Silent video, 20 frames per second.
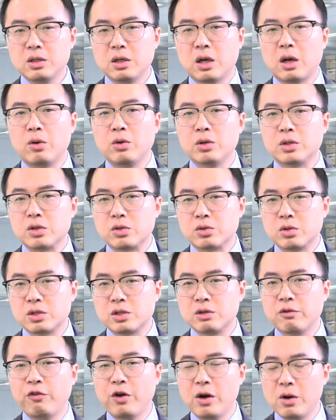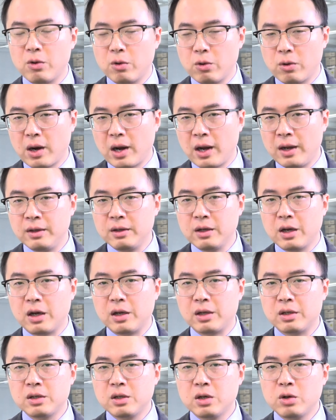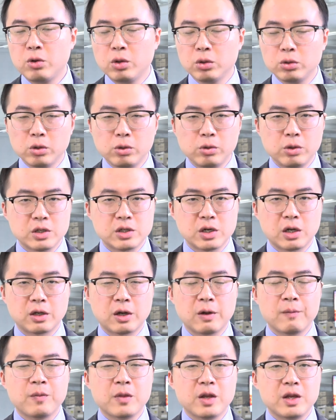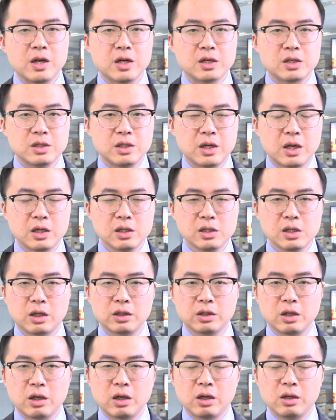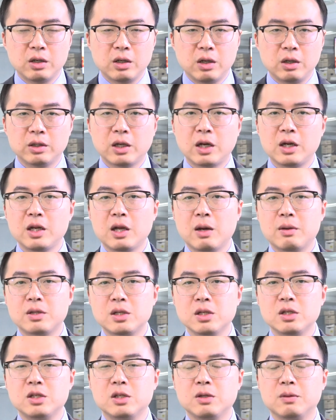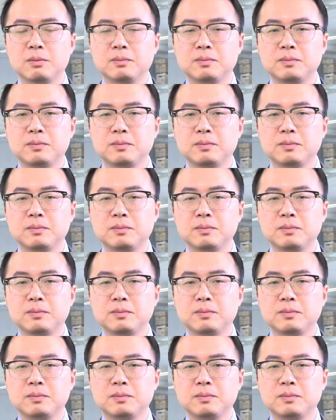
啊，或者说是放缓啊，或多或少呢，也是影响到了澳大利亚自己。